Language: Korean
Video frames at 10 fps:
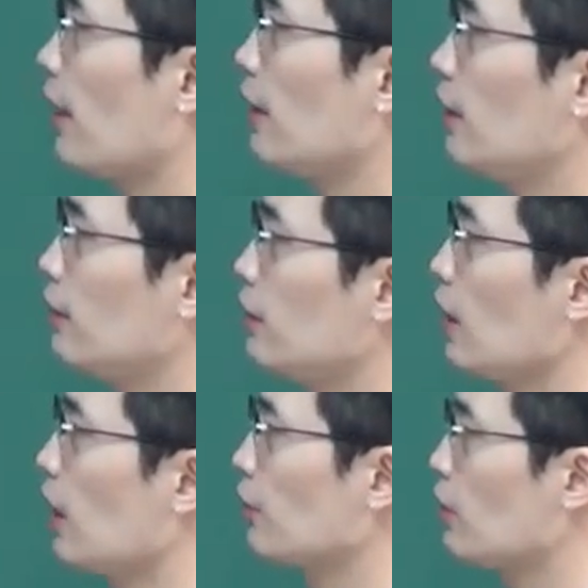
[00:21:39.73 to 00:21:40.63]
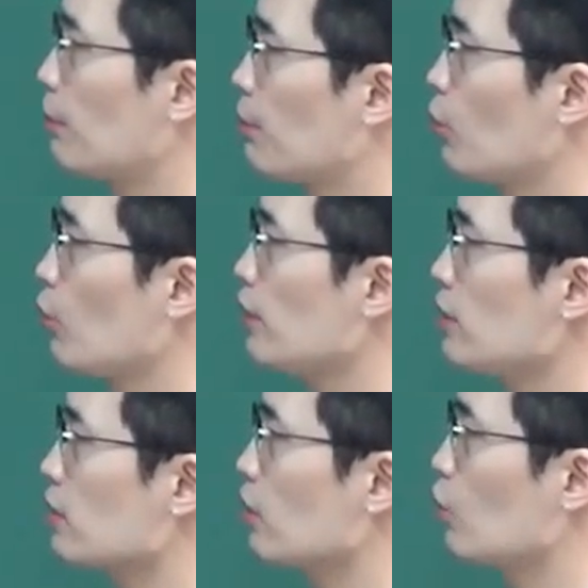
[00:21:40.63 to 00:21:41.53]
by the other
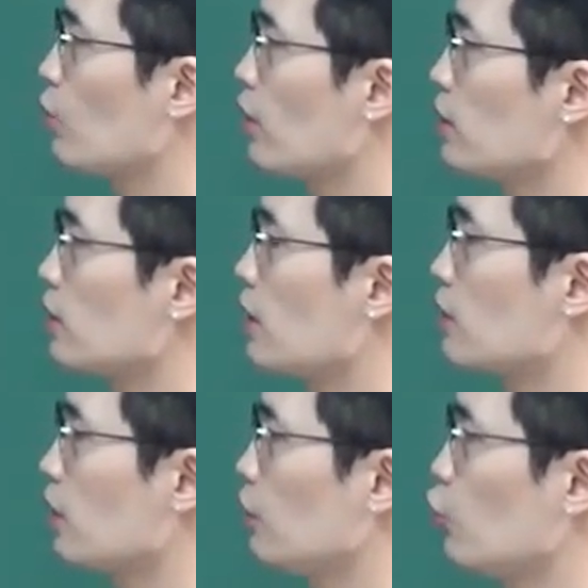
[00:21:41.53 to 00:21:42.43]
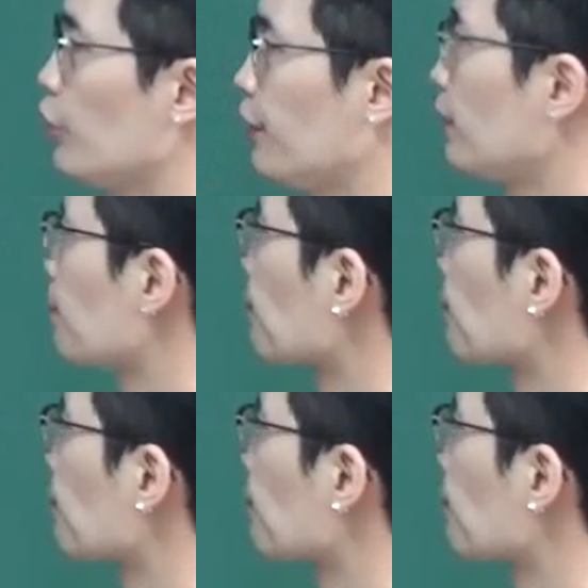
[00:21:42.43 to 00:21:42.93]
boys was genuine